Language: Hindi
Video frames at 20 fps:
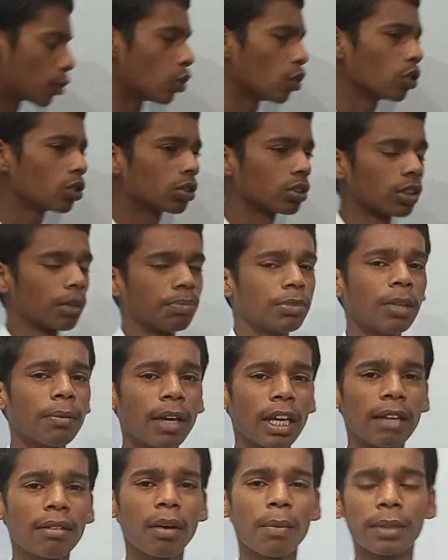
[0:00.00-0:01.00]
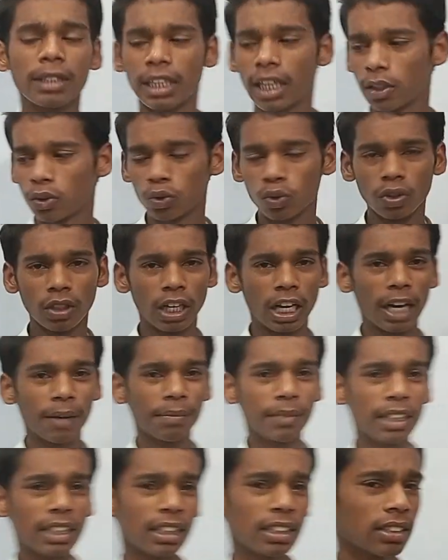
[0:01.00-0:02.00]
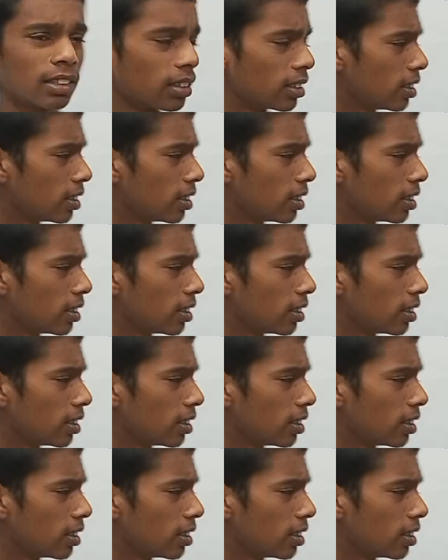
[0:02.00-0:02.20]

आपको सबसे पहले मैं बता दूं आपने